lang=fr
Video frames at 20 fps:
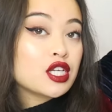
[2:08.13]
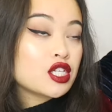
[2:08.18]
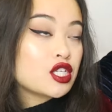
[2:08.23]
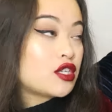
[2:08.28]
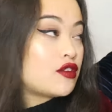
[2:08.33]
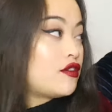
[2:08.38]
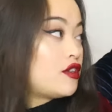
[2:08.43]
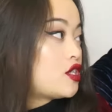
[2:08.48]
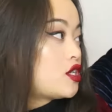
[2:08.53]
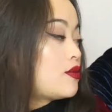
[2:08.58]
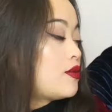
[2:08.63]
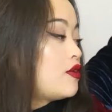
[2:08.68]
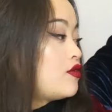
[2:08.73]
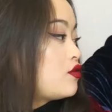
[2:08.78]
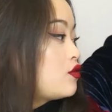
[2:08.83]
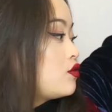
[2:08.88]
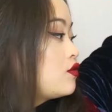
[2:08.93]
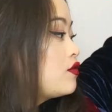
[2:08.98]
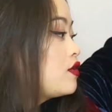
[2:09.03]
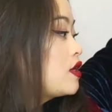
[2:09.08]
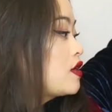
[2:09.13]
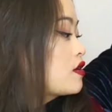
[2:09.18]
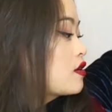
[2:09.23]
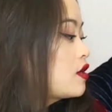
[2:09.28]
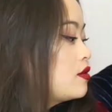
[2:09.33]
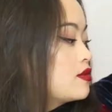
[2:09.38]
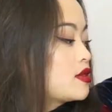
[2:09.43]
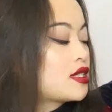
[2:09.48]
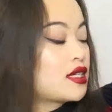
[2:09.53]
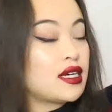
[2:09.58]
J'avais jamais vu une veste
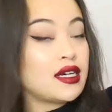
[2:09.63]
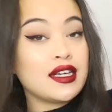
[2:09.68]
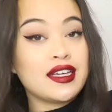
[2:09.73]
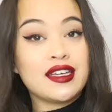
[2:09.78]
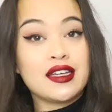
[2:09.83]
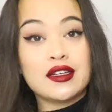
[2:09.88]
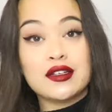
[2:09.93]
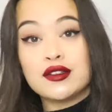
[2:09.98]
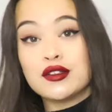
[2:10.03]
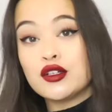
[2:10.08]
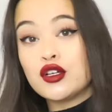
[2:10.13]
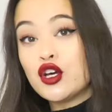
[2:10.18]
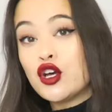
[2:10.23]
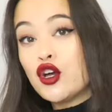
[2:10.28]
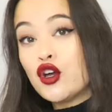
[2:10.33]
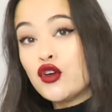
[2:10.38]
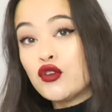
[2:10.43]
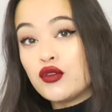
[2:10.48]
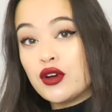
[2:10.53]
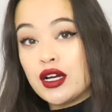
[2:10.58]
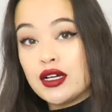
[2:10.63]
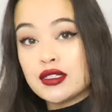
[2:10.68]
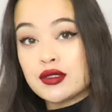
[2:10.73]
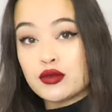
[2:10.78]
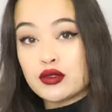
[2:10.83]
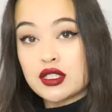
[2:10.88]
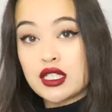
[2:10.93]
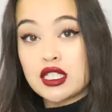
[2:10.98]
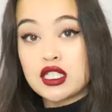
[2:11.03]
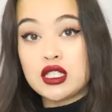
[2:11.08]
comme ça et voilà, c'est
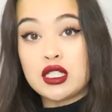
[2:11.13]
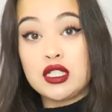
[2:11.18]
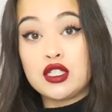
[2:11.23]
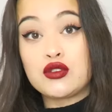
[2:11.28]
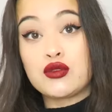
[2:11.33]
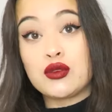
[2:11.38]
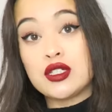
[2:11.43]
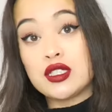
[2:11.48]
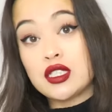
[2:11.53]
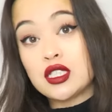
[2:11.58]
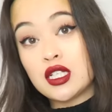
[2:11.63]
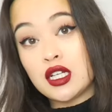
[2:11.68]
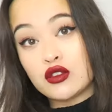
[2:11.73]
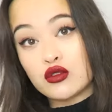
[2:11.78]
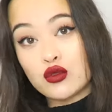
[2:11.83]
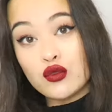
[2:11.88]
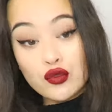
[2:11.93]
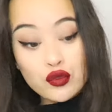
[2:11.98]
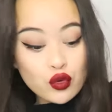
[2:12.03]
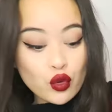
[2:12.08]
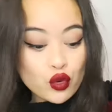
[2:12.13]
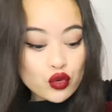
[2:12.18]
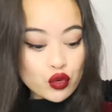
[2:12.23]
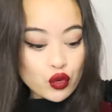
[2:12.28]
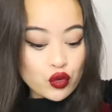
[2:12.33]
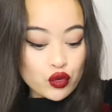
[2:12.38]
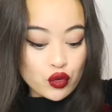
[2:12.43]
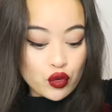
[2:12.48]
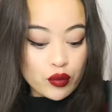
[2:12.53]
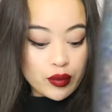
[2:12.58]
pour ça que je l'ai choisie, je la trouve trop
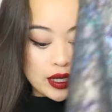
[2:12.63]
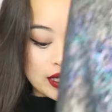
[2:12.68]
trop trop